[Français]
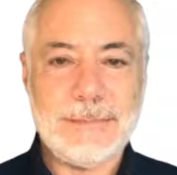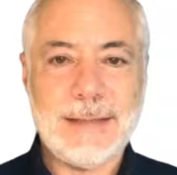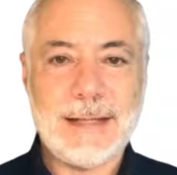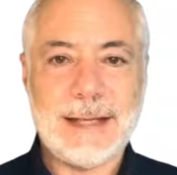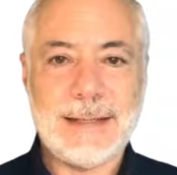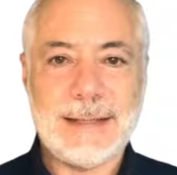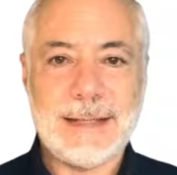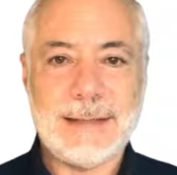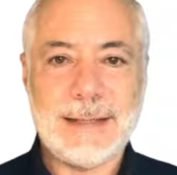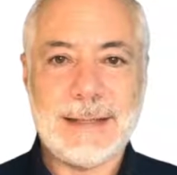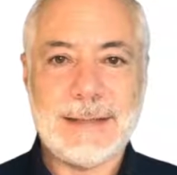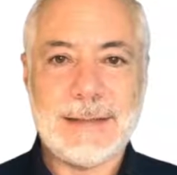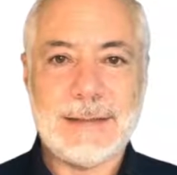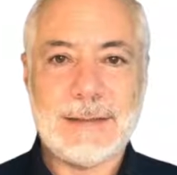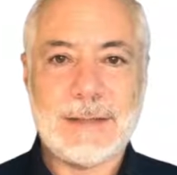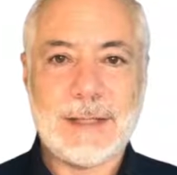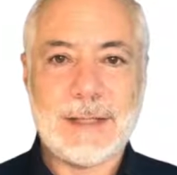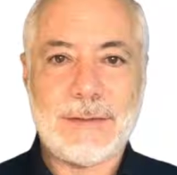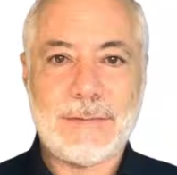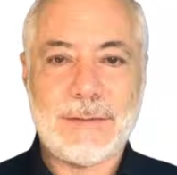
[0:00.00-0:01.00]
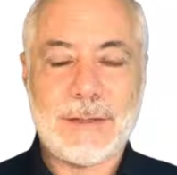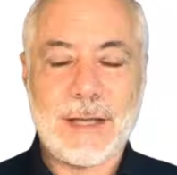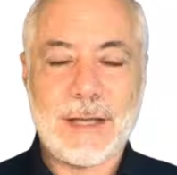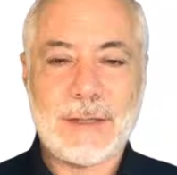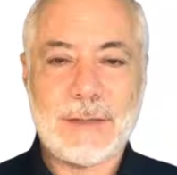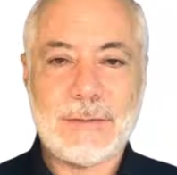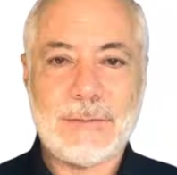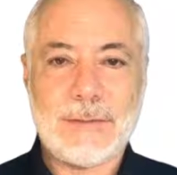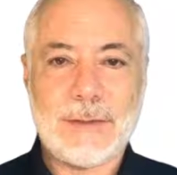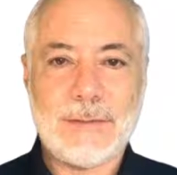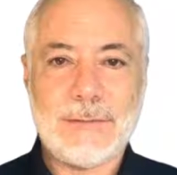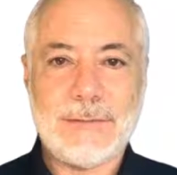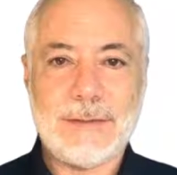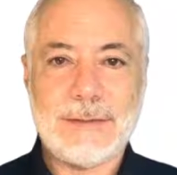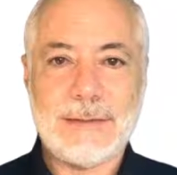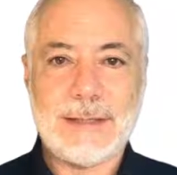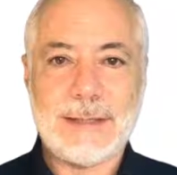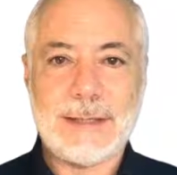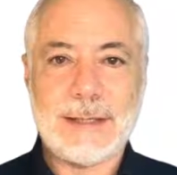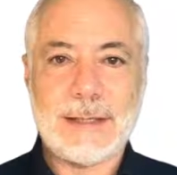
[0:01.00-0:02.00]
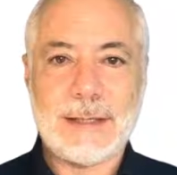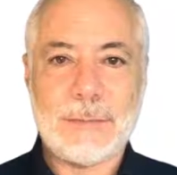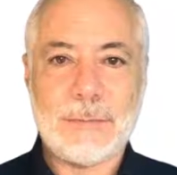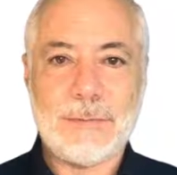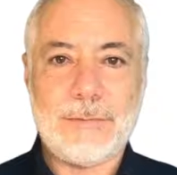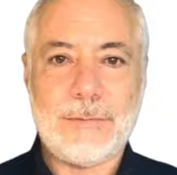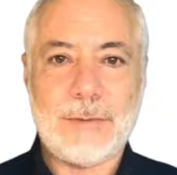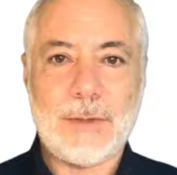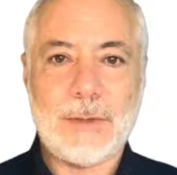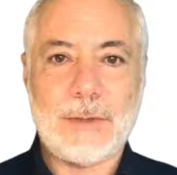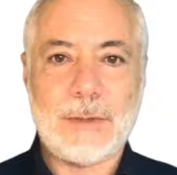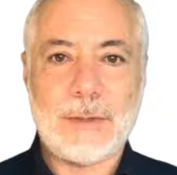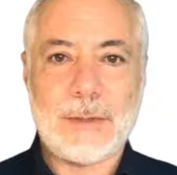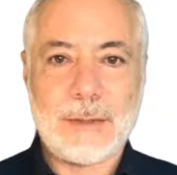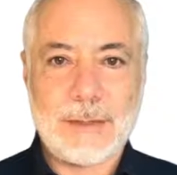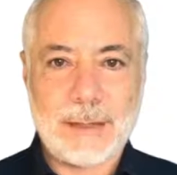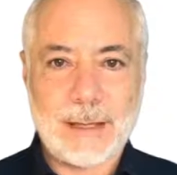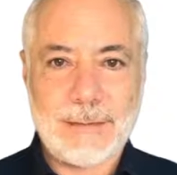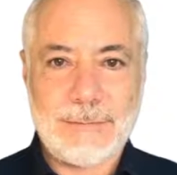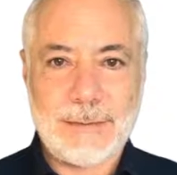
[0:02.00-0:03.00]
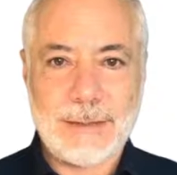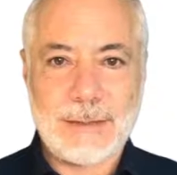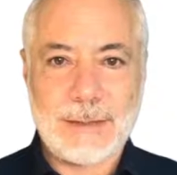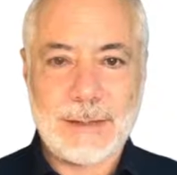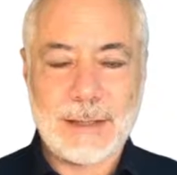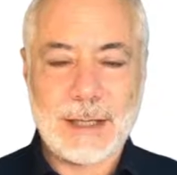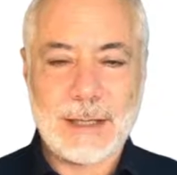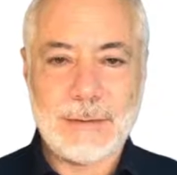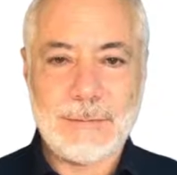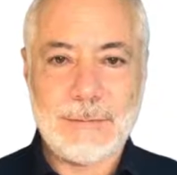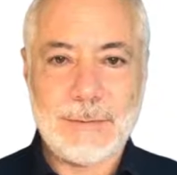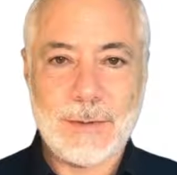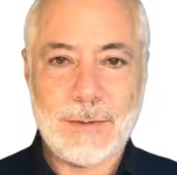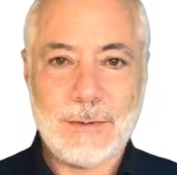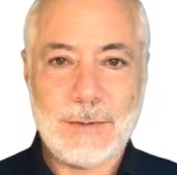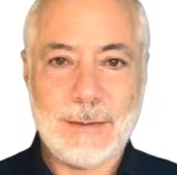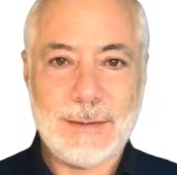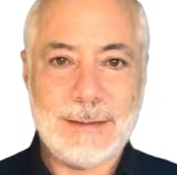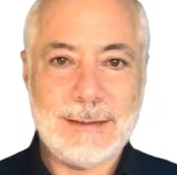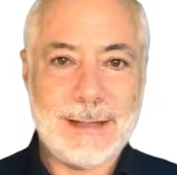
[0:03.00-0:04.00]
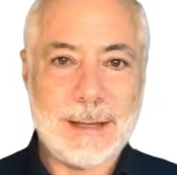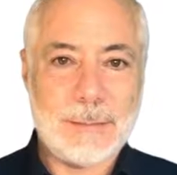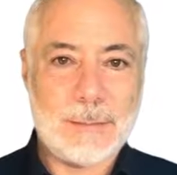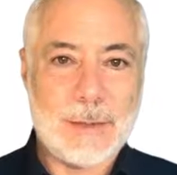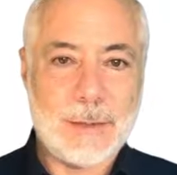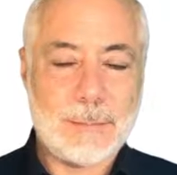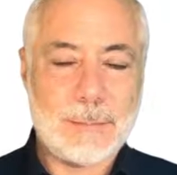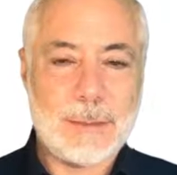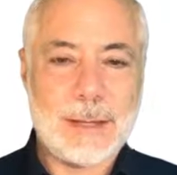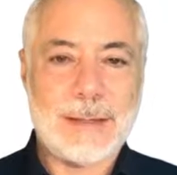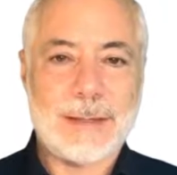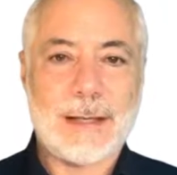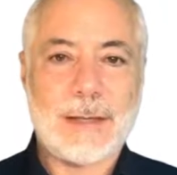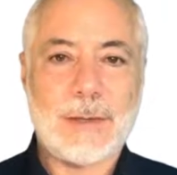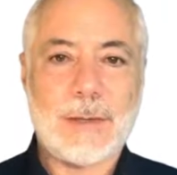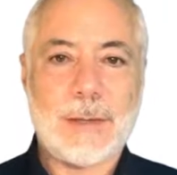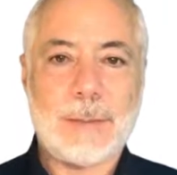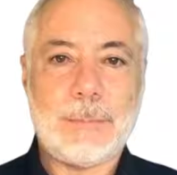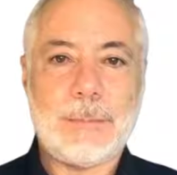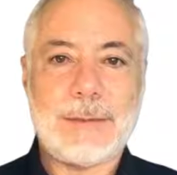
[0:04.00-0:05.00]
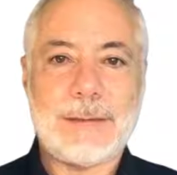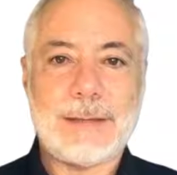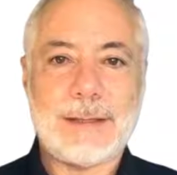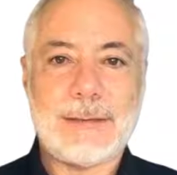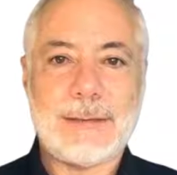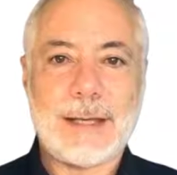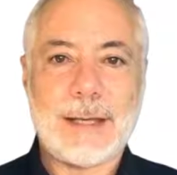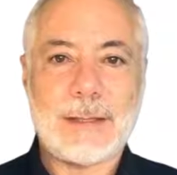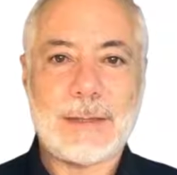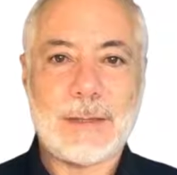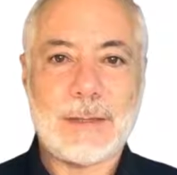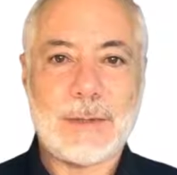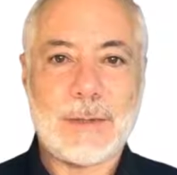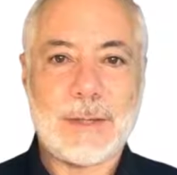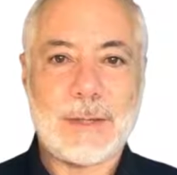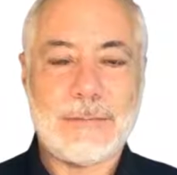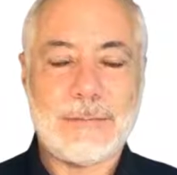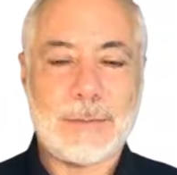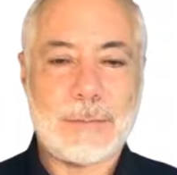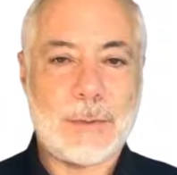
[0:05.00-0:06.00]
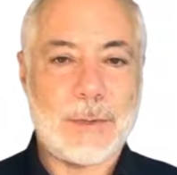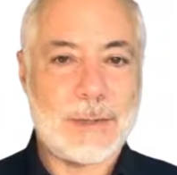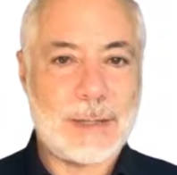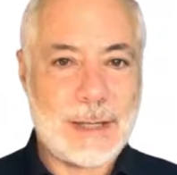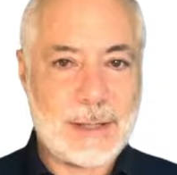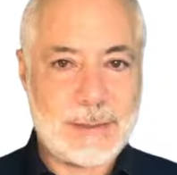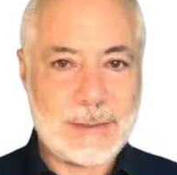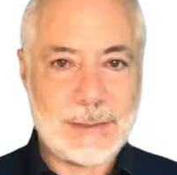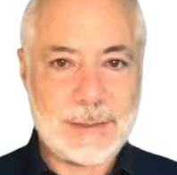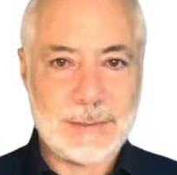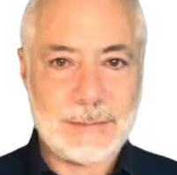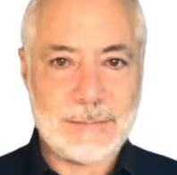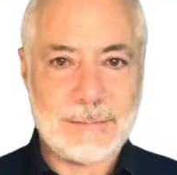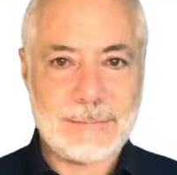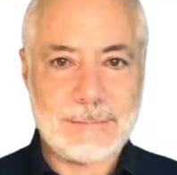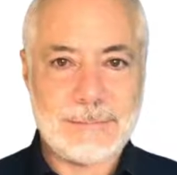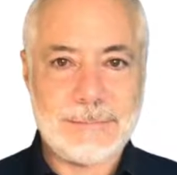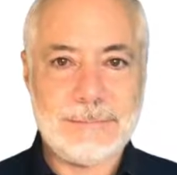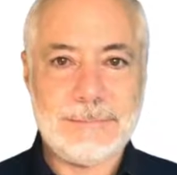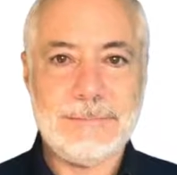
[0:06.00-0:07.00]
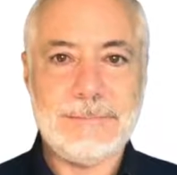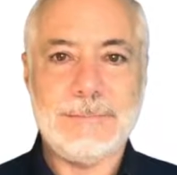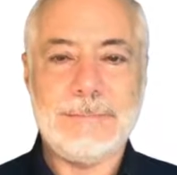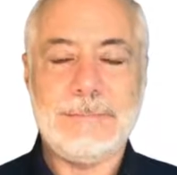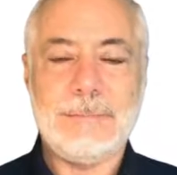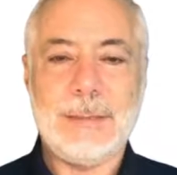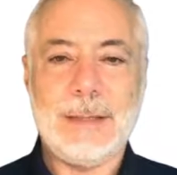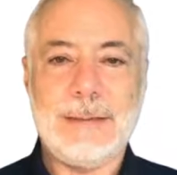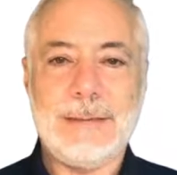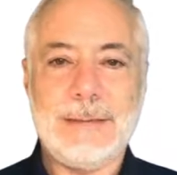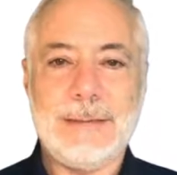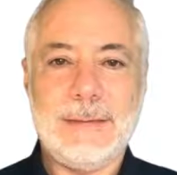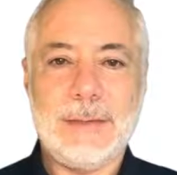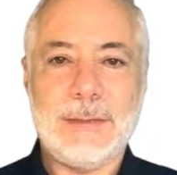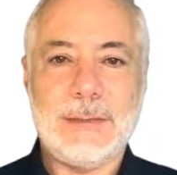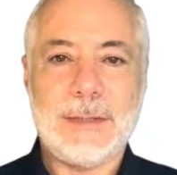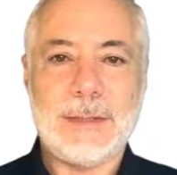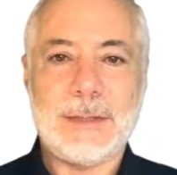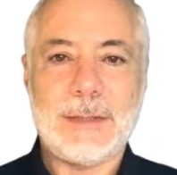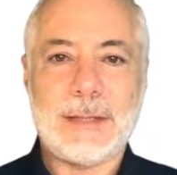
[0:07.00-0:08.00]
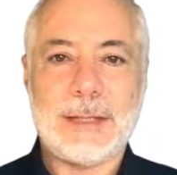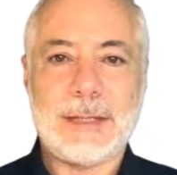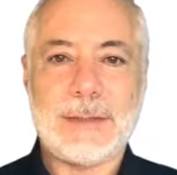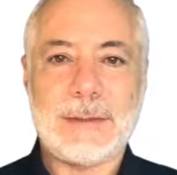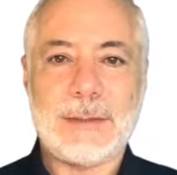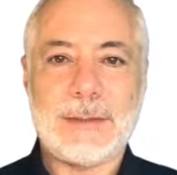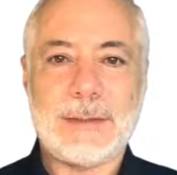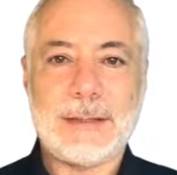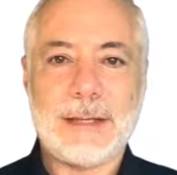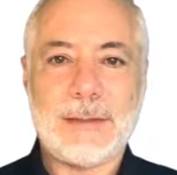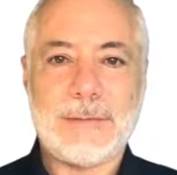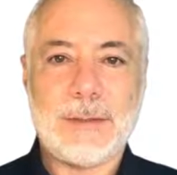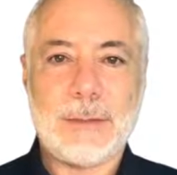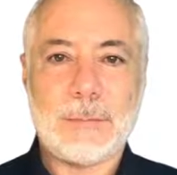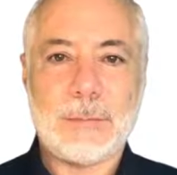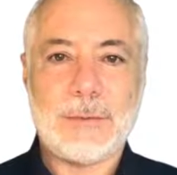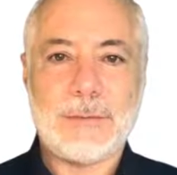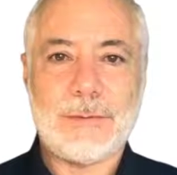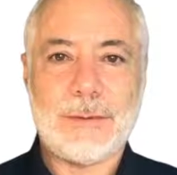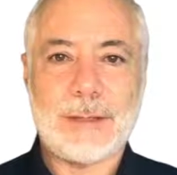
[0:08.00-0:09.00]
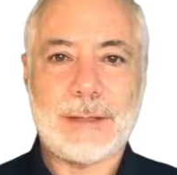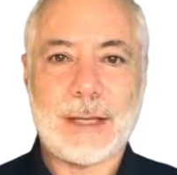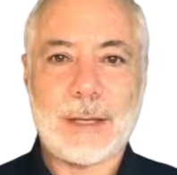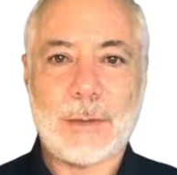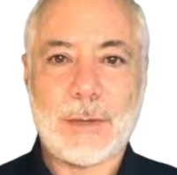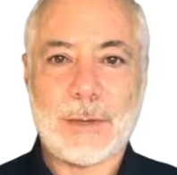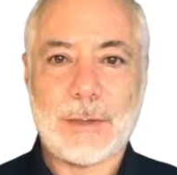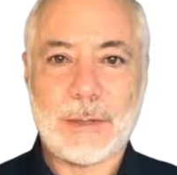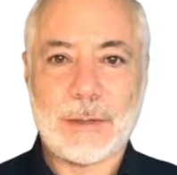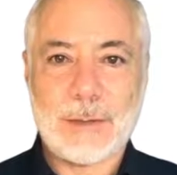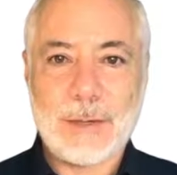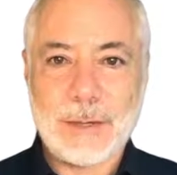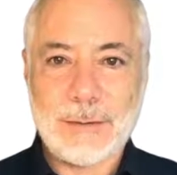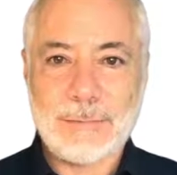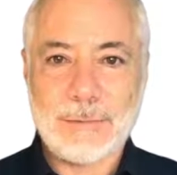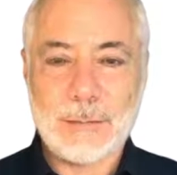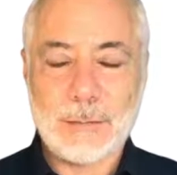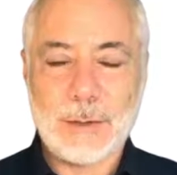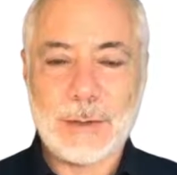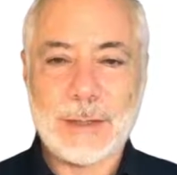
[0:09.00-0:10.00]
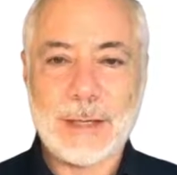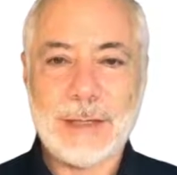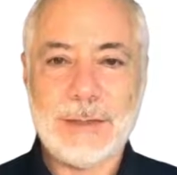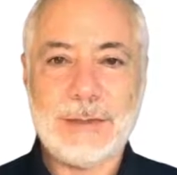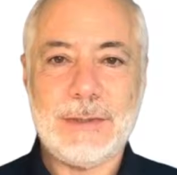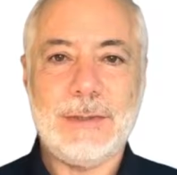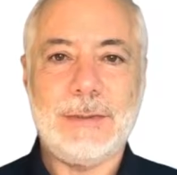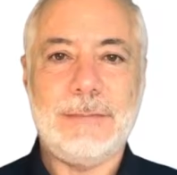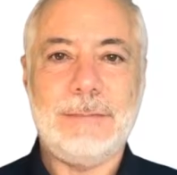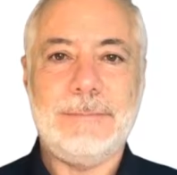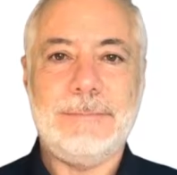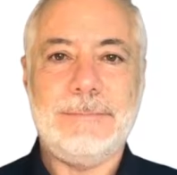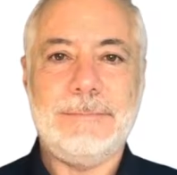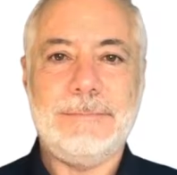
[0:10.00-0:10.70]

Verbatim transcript: L'incapacité à faire un effort physique et des mouvements, la fatigue à l'effort sont des symptômes prévalents et plus sévères que dans la fibromyalgie. Une dysautonomie est observée plus fréquemment que dans la fibromyalgie.